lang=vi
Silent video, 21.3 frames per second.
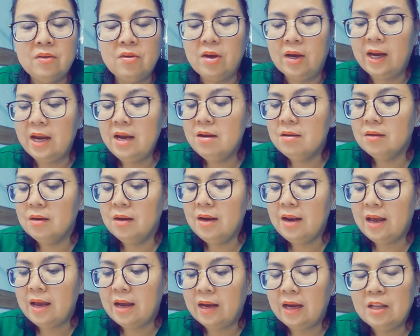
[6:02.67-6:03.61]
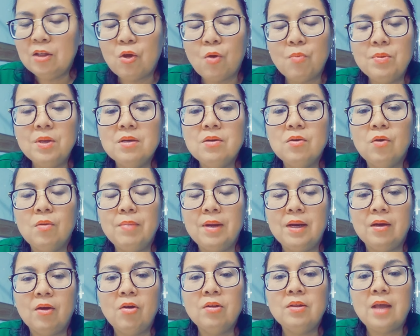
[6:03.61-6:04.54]
rồi cái nữa là cái tổn thương của
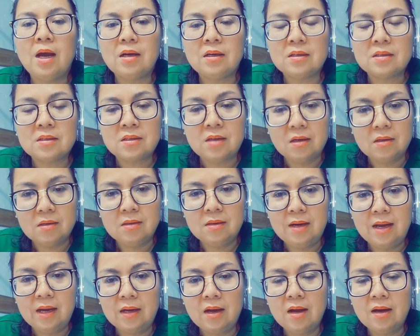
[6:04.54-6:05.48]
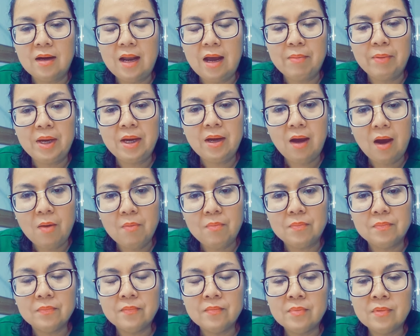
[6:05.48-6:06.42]
mình có thật sự là cần làm hay
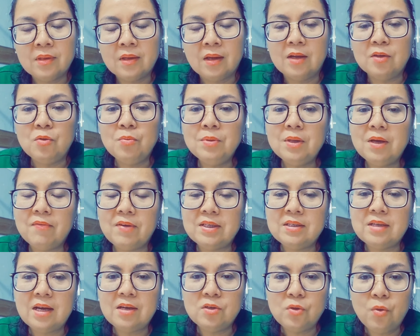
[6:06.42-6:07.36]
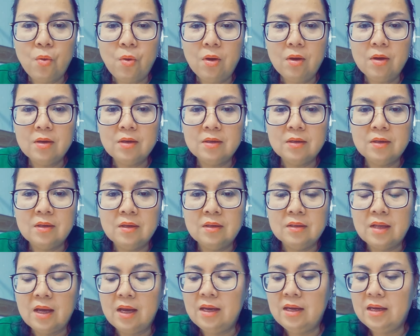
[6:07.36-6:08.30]
không là chúng ta phải sáng suốt
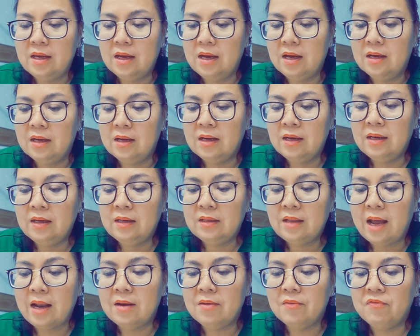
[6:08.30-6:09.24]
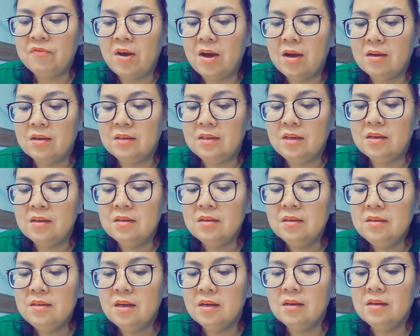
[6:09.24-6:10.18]
thì à, thành phần
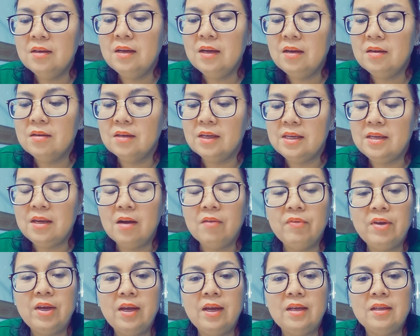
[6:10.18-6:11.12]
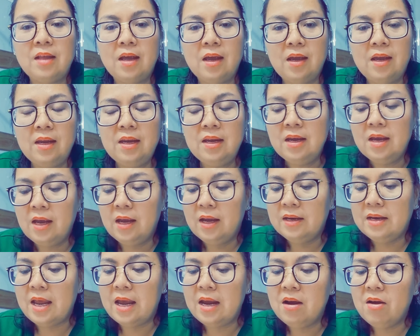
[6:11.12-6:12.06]
những những cái người nhân viên y tế
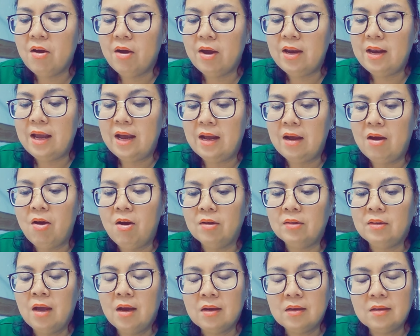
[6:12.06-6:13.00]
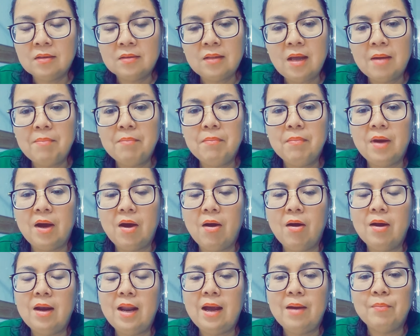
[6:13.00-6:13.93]
để gọi là họ thật tâm mà
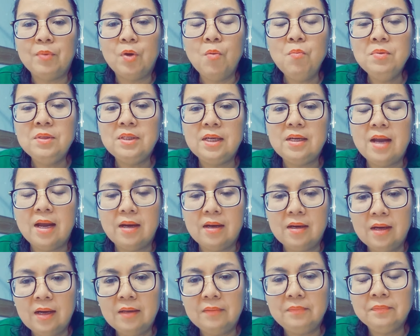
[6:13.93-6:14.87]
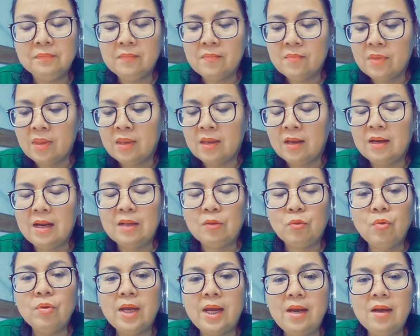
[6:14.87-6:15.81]
họ làm đúng chỉ định á là
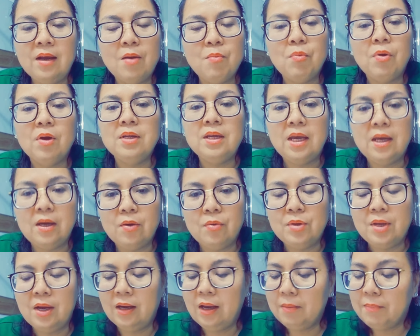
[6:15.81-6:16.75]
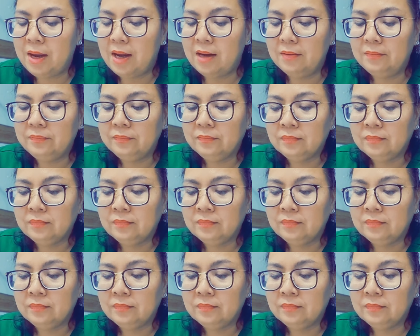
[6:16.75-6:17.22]
tôi thấy không có nhiều nha các bạn